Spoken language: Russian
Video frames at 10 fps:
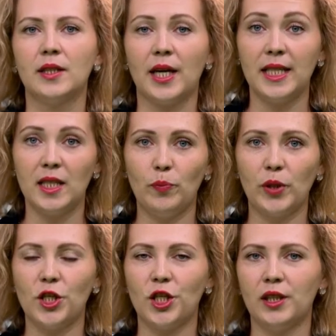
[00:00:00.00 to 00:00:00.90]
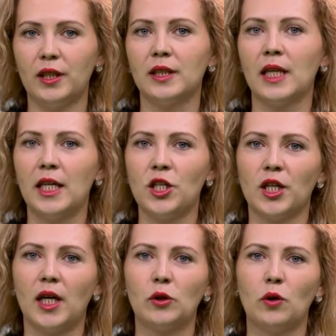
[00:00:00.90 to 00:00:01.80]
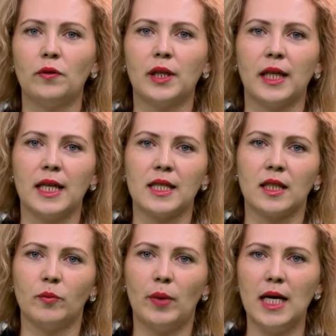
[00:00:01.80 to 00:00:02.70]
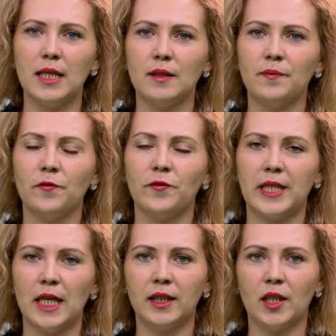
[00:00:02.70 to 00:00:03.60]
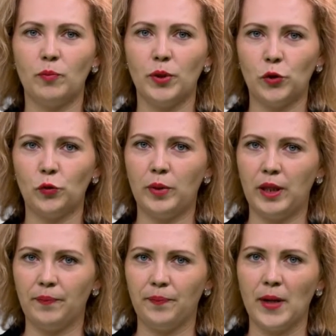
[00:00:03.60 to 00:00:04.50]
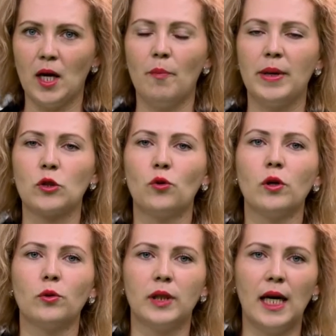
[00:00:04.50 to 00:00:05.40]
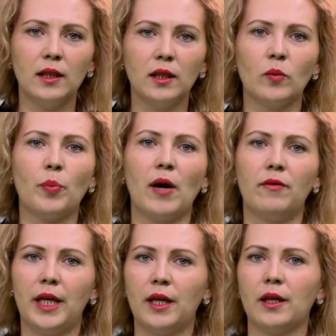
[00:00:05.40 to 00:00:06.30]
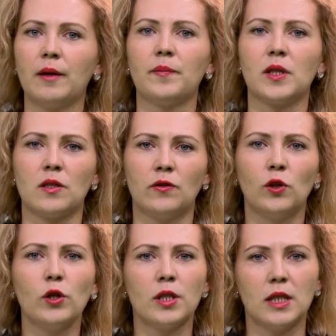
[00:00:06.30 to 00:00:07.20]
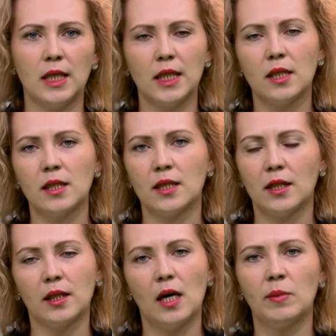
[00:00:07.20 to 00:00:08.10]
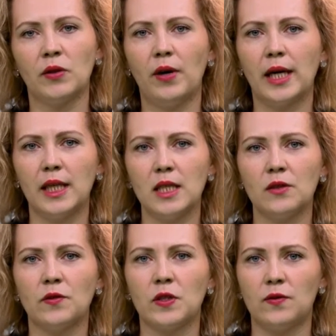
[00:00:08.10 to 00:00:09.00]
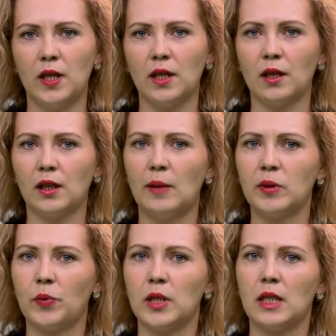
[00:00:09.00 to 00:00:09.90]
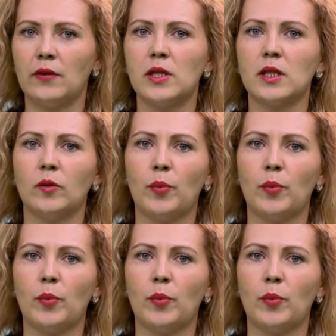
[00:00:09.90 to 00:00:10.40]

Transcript: Третья причина – наличие готовой клиентской базы в секторе B2B, поскольку данное направление развелось из деятельности рекламного агентства в сфере рекламно-представительской